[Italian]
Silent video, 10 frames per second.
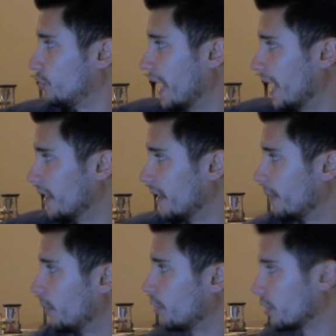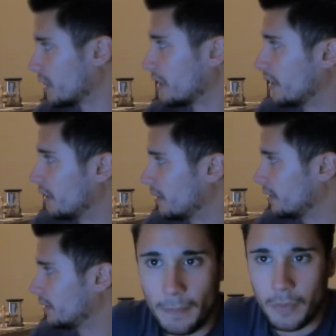puttana, porca
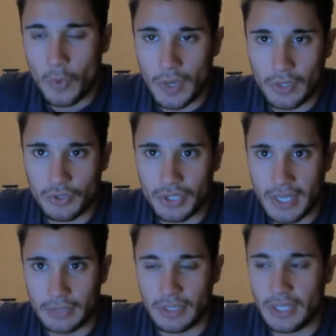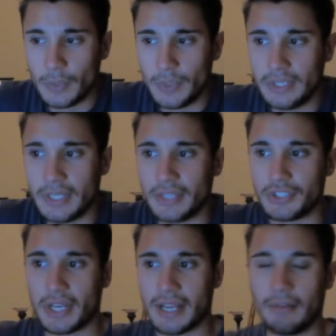quando ho cercato delle guide
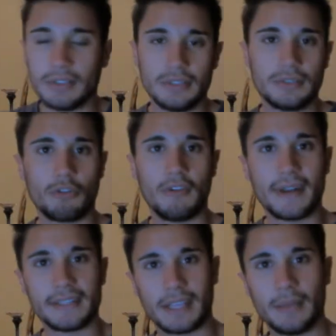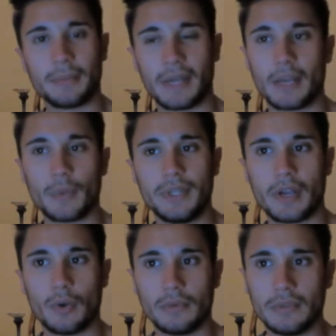cercavo di trovare sempre la
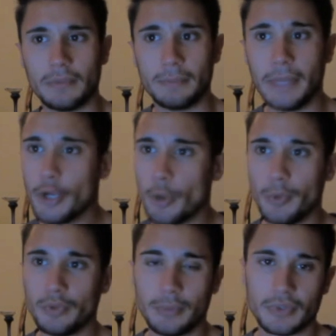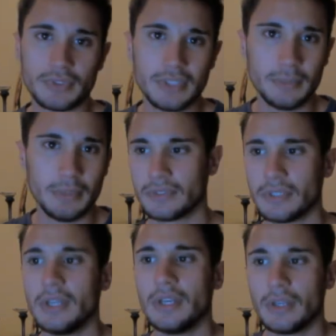guida con meno minuti possibili.
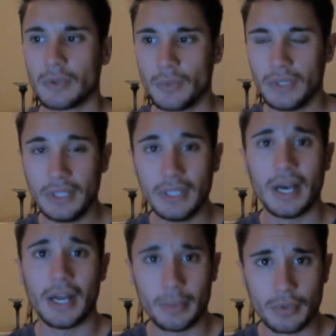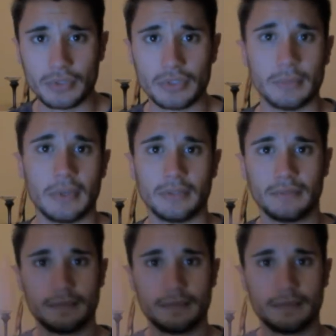Quindi alla prossima!